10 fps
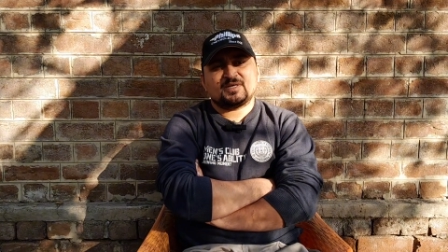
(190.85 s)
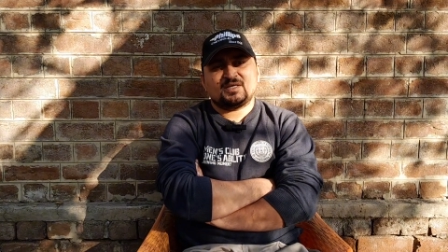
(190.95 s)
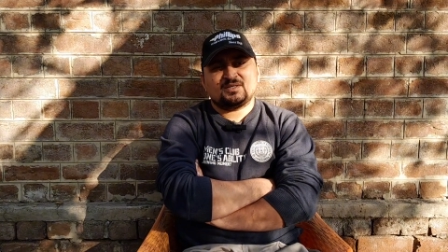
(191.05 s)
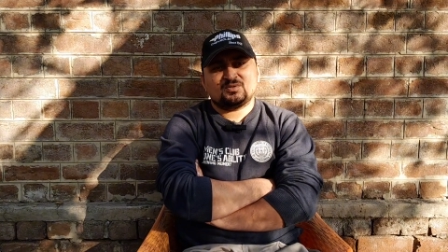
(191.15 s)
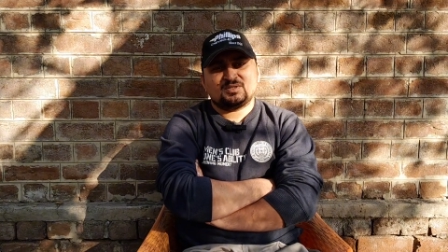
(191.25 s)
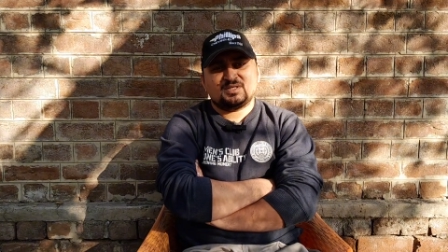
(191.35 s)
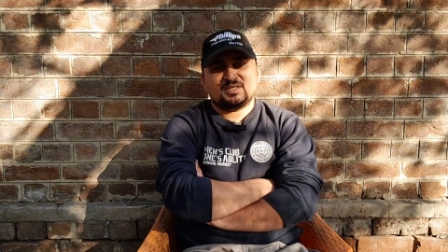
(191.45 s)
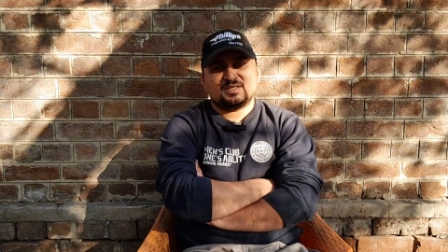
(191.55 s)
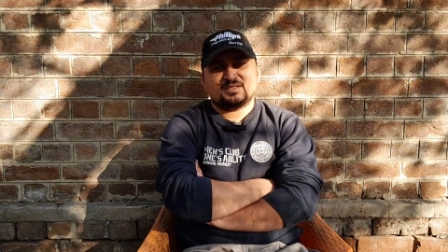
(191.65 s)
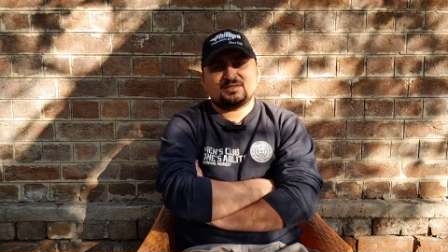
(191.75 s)
पहले तो
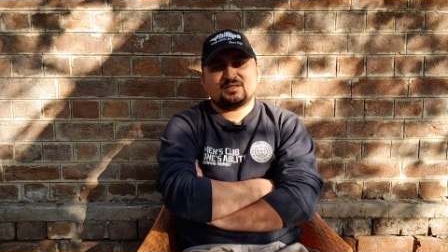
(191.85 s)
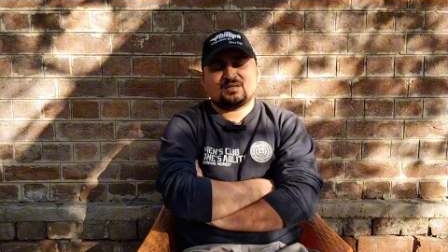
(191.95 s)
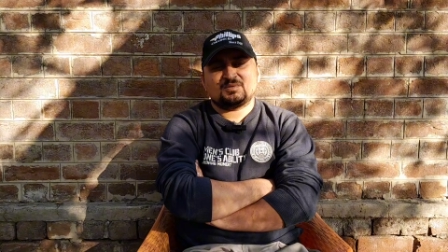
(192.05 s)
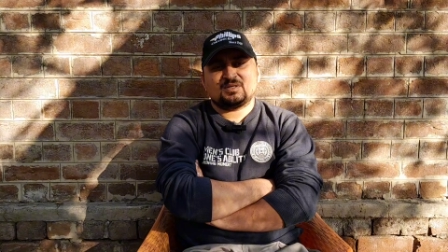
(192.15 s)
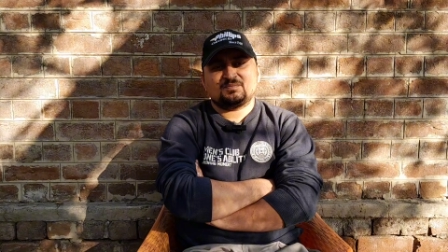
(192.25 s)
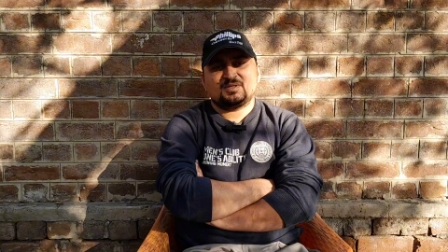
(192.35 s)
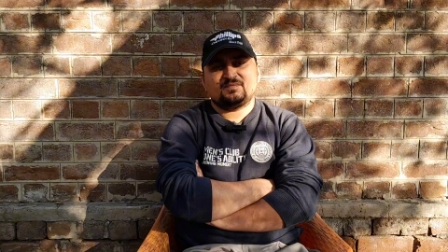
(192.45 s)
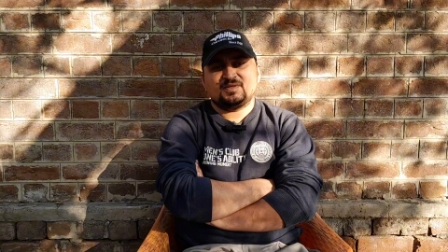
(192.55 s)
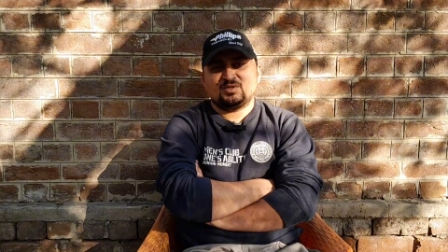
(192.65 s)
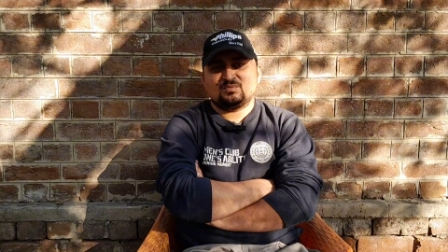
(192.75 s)
ये है कि जनाब आपने
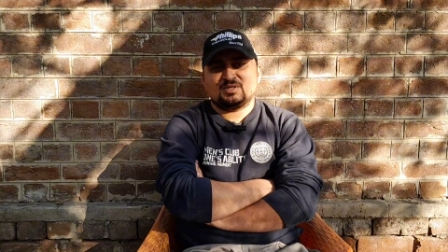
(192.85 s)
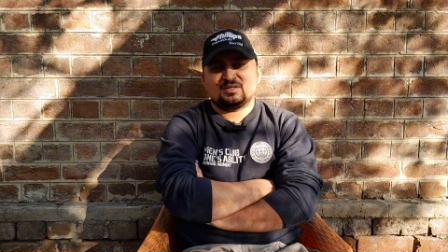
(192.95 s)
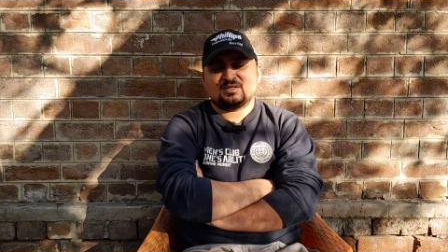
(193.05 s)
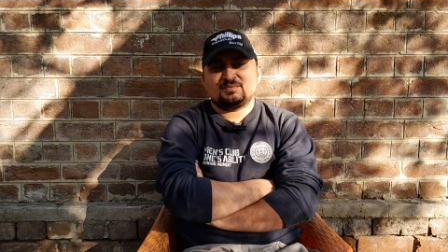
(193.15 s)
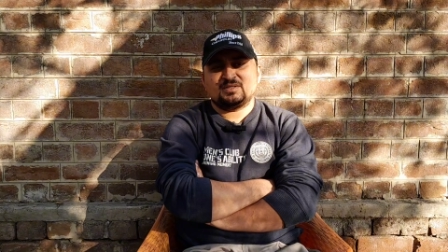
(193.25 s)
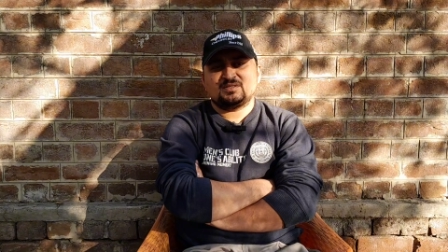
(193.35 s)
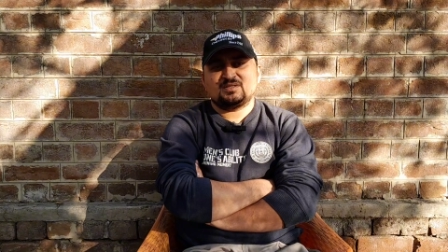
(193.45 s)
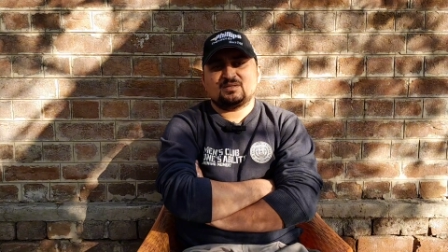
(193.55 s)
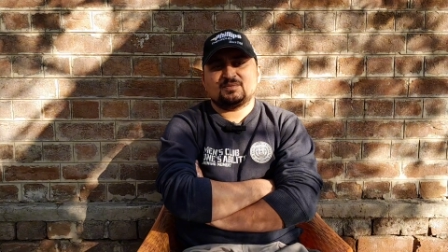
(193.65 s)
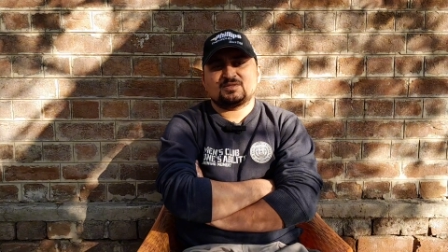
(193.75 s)
वीडियो बना के
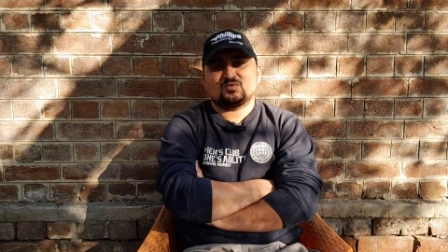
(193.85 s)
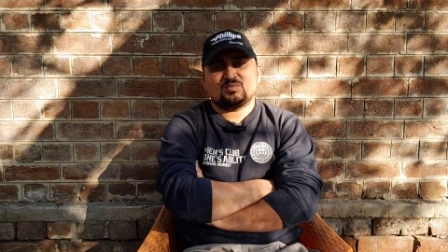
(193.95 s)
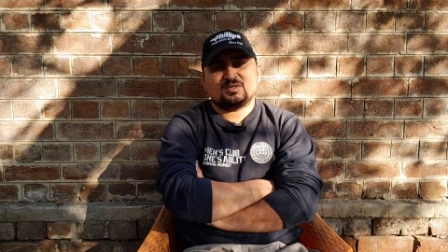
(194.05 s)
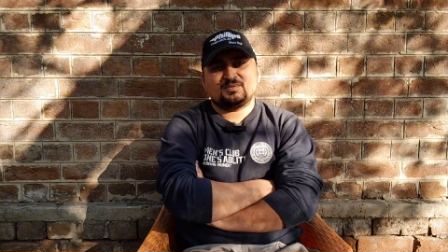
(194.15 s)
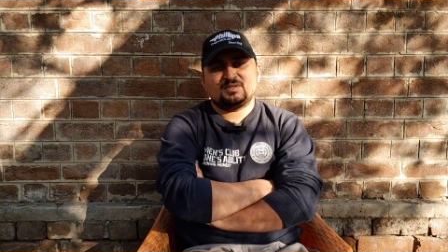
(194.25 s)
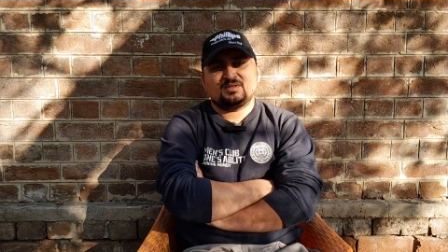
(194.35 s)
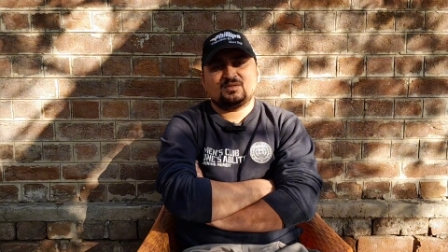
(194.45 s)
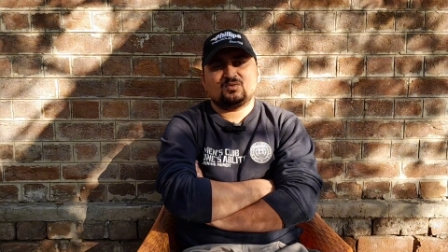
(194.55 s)
भेजनी है हमें सुबह भी